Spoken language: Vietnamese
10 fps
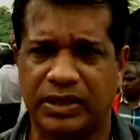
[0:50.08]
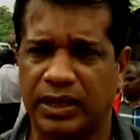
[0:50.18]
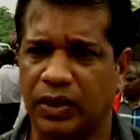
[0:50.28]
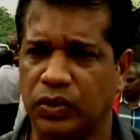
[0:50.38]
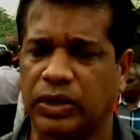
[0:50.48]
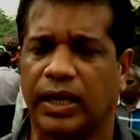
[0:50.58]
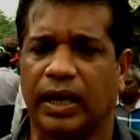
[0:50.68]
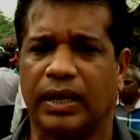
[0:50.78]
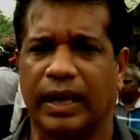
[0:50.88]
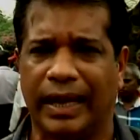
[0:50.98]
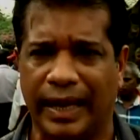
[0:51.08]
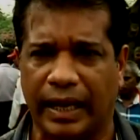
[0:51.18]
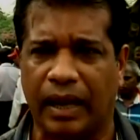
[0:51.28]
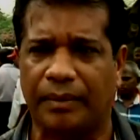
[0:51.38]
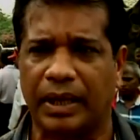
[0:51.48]
quốc hiện diện trong hệ
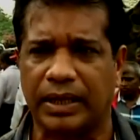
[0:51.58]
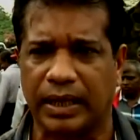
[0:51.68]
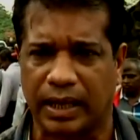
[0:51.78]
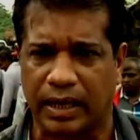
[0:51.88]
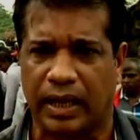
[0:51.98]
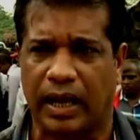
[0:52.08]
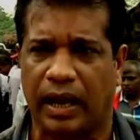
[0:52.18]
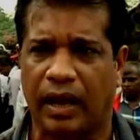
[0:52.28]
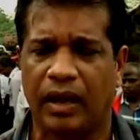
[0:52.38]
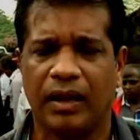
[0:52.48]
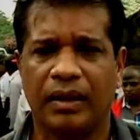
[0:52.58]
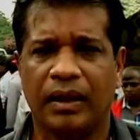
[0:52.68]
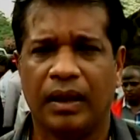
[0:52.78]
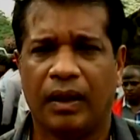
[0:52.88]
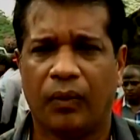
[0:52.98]
thống kinh tế quốc gia.
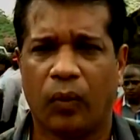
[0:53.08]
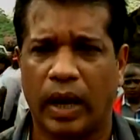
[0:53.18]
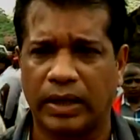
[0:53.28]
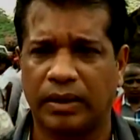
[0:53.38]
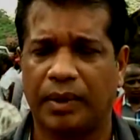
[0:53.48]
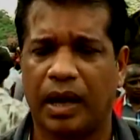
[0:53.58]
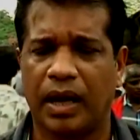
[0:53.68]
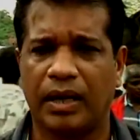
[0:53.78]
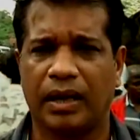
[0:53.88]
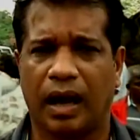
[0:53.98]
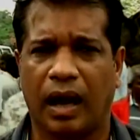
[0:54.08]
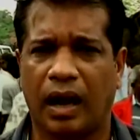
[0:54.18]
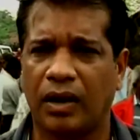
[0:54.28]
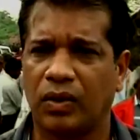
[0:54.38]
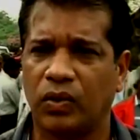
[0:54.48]
Bộ Ngoại giao Hoa Kỳ đã từng
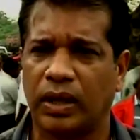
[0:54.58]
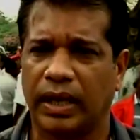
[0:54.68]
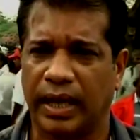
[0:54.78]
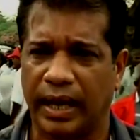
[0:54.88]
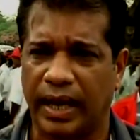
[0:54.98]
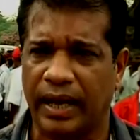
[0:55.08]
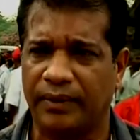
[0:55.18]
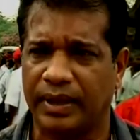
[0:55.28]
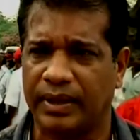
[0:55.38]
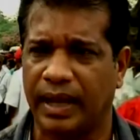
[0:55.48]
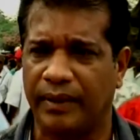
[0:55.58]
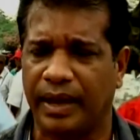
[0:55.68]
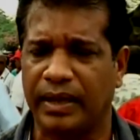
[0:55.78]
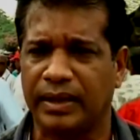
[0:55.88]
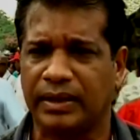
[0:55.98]
thông báo sẽ tìm mọi cách
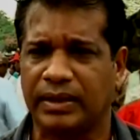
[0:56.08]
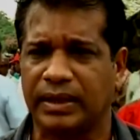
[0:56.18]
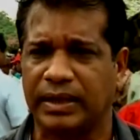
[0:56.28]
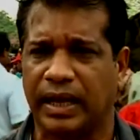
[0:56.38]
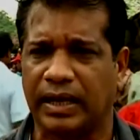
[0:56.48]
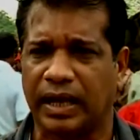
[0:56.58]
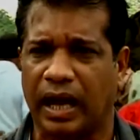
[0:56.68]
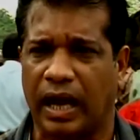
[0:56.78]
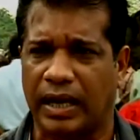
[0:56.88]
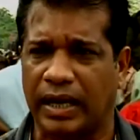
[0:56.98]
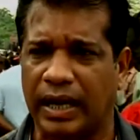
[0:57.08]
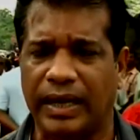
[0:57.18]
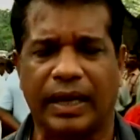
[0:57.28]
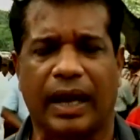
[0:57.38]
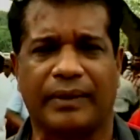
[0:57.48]
để dàn xếp sự việc vi
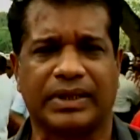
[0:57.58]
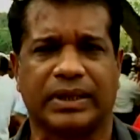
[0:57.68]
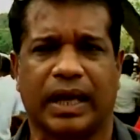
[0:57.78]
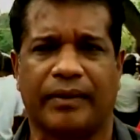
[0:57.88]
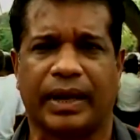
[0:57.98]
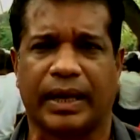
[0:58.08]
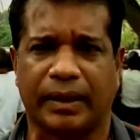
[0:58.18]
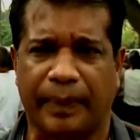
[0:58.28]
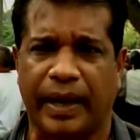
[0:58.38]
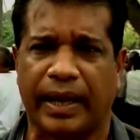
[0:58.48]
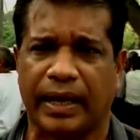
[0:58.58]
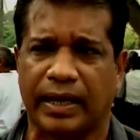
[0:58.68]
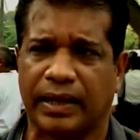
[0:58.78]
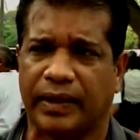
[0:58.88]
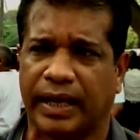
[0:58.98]
phạm nhân quyền sau khi chính phủ
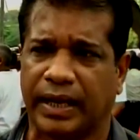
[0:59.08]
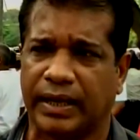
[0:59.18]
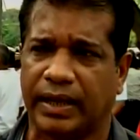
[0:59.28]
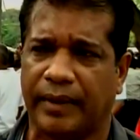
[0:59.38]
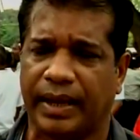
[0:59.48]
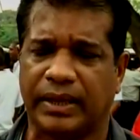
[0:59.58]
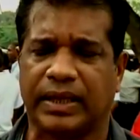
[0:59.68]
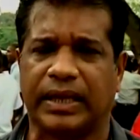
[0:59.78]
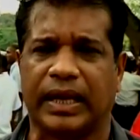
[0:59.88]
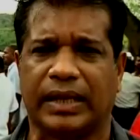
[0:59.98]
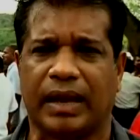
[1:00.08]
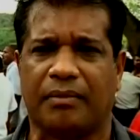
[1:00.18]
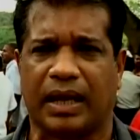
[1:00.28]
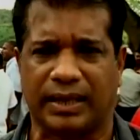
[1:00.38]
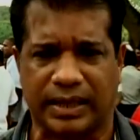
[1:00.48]
Sri Lanka tự rút
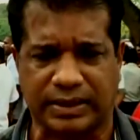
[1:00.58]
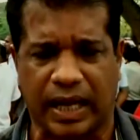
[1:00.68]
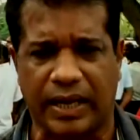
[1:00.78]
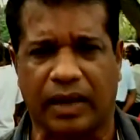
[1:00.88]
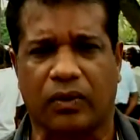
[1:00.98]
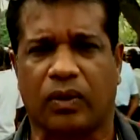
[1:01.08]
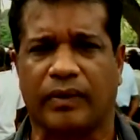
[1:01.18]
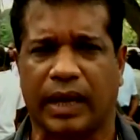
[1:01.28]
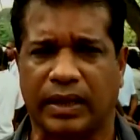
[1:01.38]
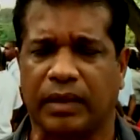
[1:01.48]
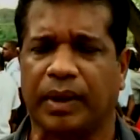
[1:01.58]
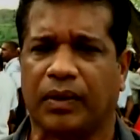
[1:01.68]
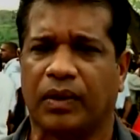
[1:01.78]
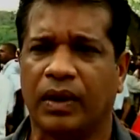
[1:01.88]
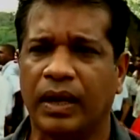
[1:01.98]
phế và tước đoạt mọi quyền
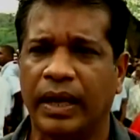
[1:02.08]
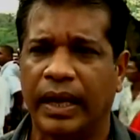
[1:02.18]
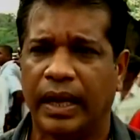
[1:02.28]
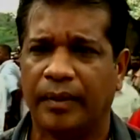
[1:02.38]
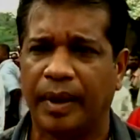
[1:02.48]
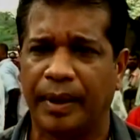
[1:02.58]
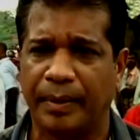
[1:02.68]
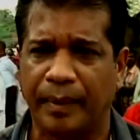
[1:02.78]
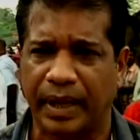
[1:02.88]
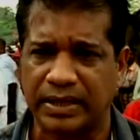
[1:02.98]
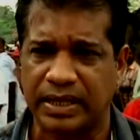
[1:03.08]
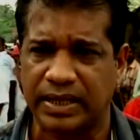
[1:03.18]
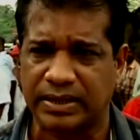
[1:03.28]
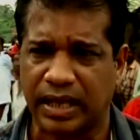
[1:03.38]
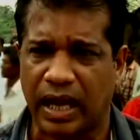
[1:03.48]
hành của Chủ tịch tối cao Pháp
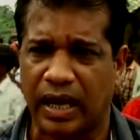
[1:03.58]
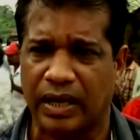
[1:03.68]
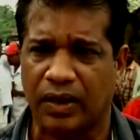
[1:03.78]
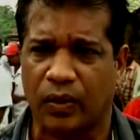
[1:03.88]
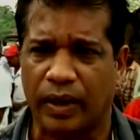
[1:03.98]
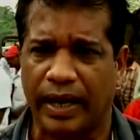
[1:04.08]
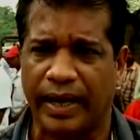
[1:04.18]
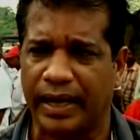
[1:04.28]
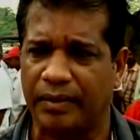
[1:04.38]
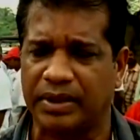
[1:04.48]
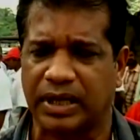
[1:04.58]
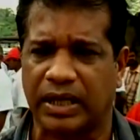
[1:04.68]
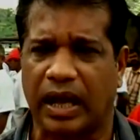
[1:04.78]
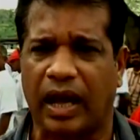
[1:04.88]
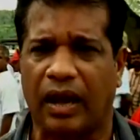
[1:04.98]
viện Sri Lanka, chánh
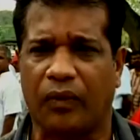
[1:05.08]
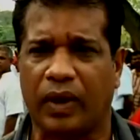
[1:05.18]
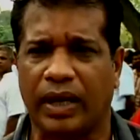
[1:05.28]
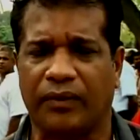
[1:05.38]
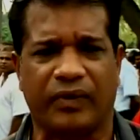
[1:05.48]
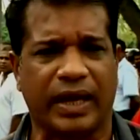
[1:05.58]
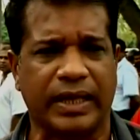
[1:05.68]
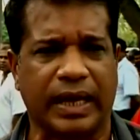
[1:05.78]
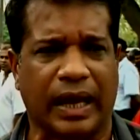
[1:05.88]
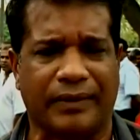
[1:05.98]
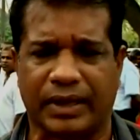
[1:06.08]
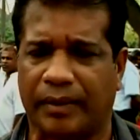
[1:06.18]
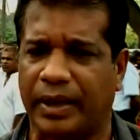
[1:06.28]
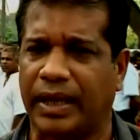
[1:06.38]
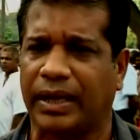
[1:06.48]
án Bandasra Nayaki.
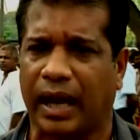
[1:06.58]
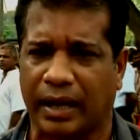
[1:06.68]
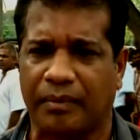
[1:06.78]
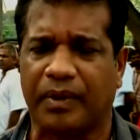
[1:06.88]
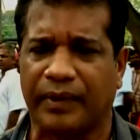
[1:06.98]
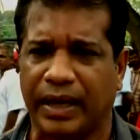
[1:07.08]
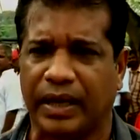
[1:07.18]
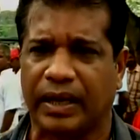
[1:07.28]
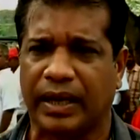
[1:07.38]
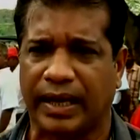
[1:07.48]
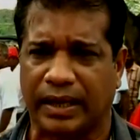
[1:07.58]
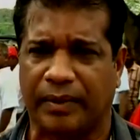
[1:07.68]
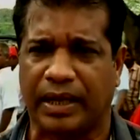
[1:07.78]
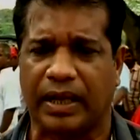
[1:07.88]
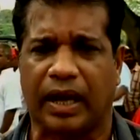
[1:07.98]
Bộ Ngoại giao
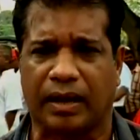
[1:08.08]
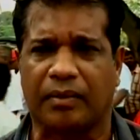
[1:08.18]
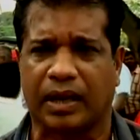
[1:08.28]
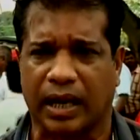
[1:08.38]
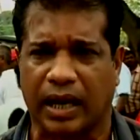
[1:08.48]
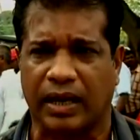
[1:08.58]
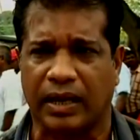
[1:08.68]
Canada cùng với Hoa